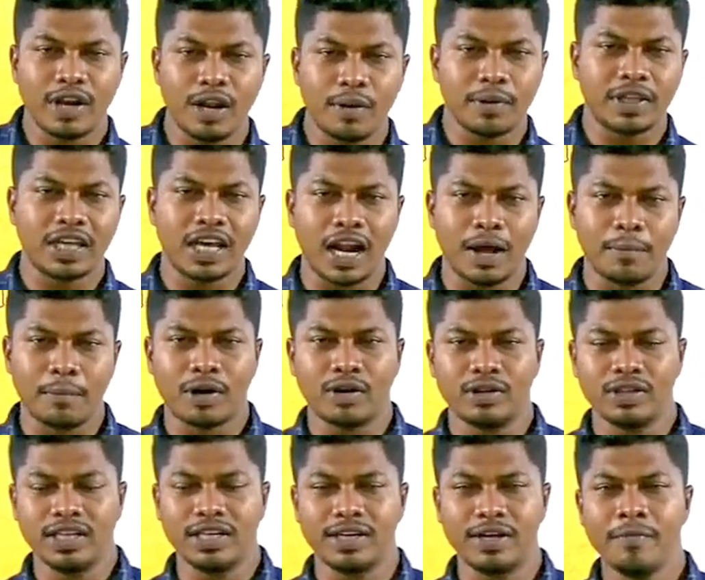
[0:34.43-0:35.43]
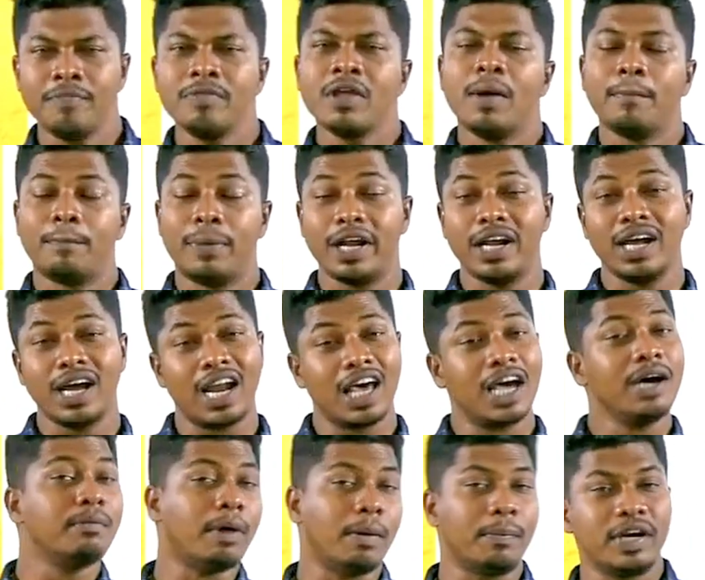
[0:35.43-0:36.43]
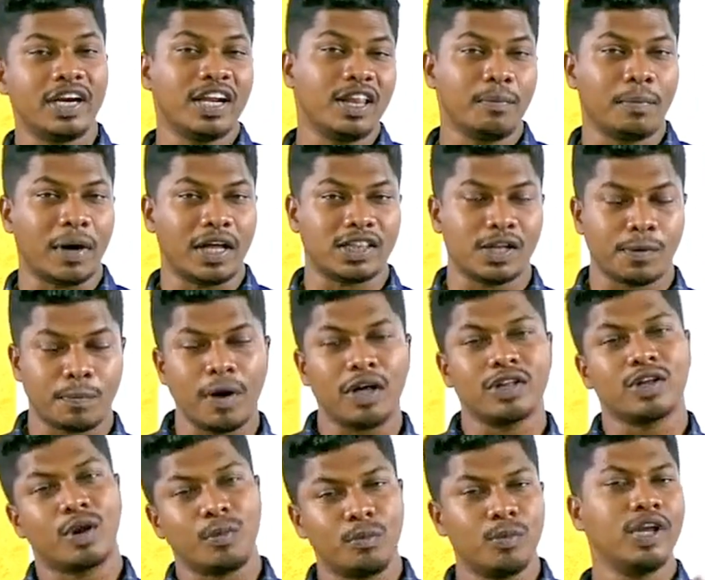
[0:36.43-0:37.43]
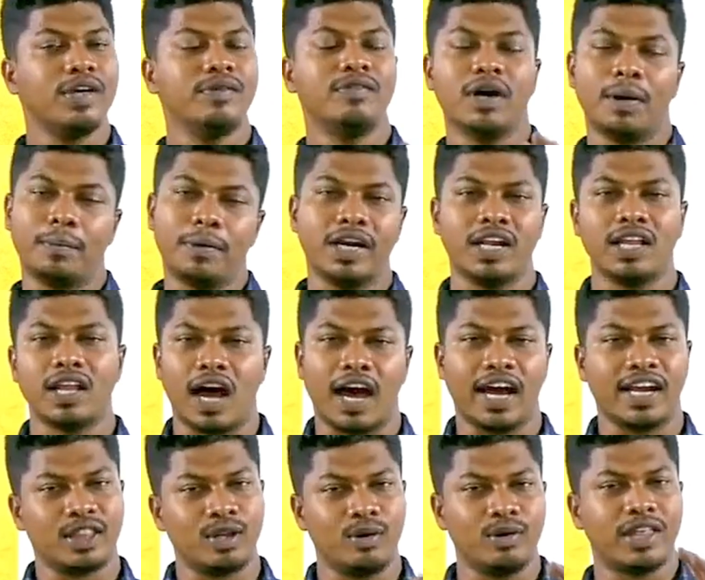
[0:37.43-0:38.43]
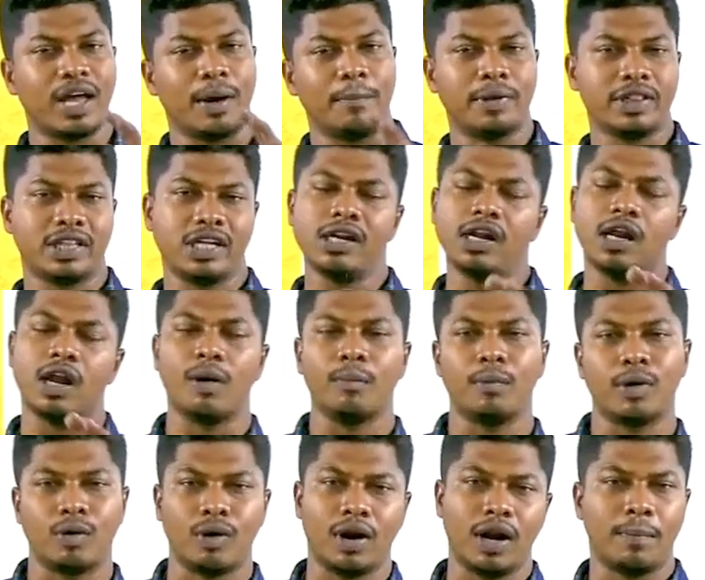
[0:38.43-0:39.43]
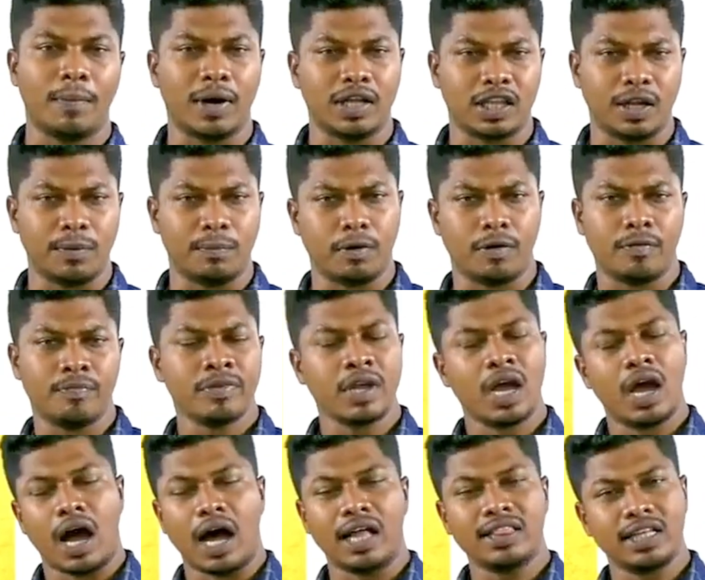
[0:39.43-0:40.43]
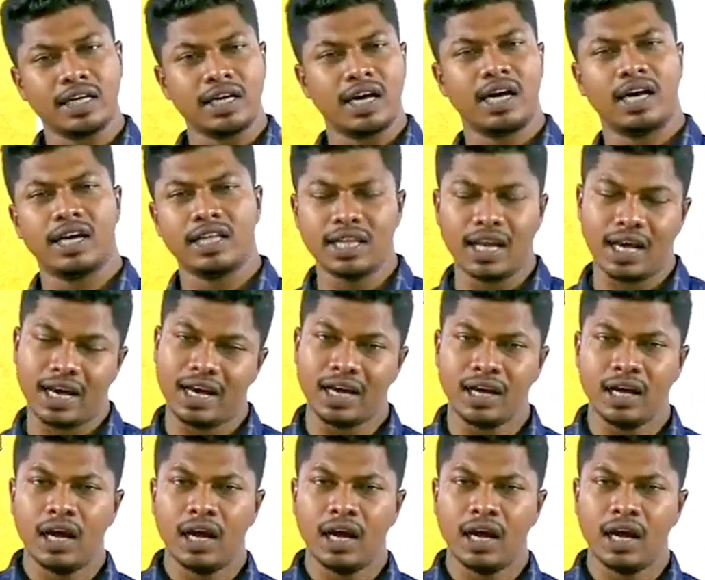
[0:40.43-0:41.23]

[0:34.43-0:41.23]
வீடியோ பார்த்தீங்கன்னா நமக்கு வந்து பெருங்கலகம் அப்படின்றது பார்த்துருப்போம் அதோட முடிவு அப்படின்றது ஆயிரத்தி தொண்ணூற்றி ஐம்பத்தெட்டு நவம்பர் ஒன்னில் பார்த்துருப்போம் அந்த இதில்